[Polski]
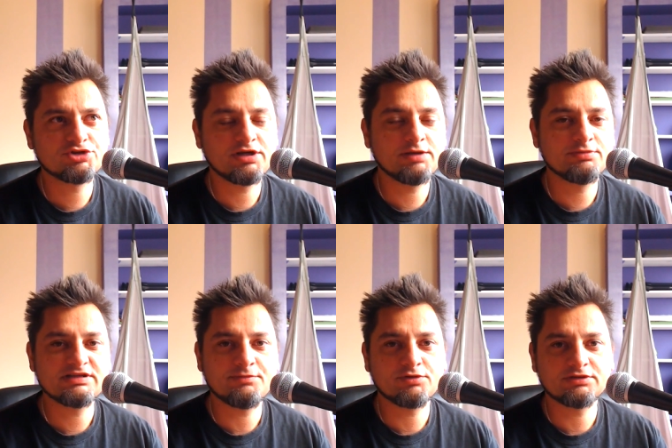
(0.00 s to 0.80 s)
żeby
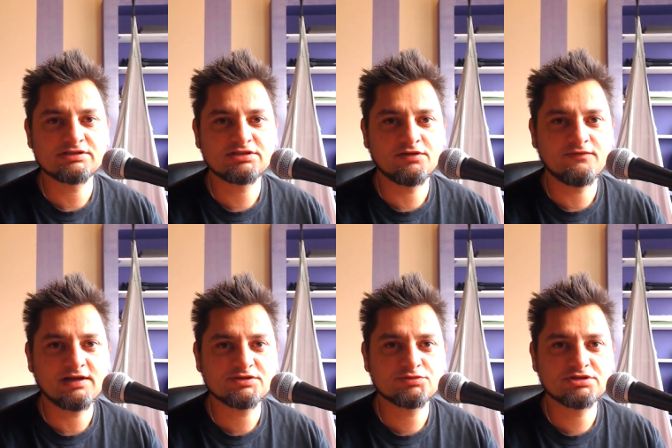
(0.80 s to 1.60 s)

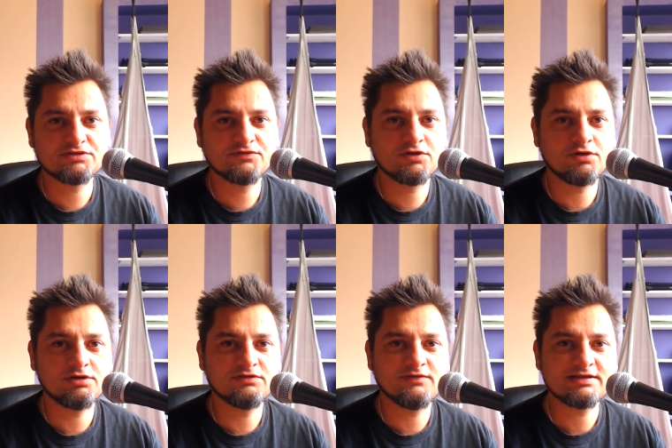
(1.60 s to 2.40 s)
zaprotestować przeciwko
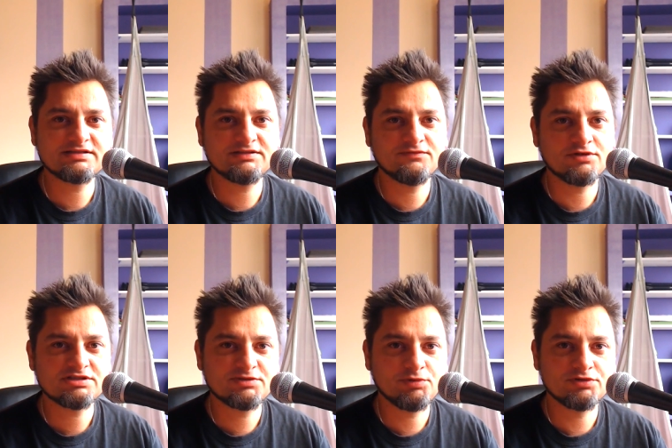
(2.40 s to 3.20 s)
inwazji
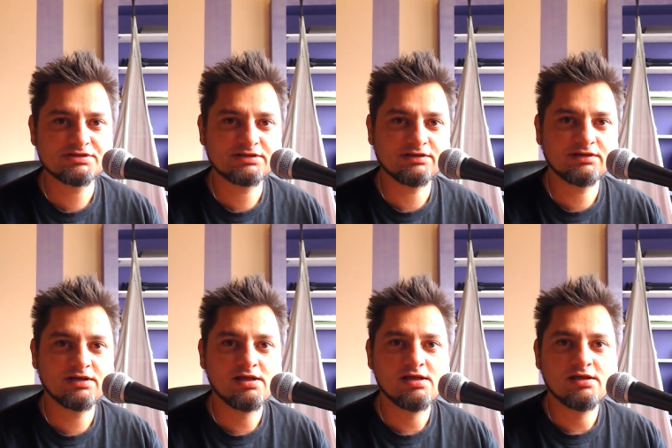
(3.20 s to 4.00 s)
wojsk polskich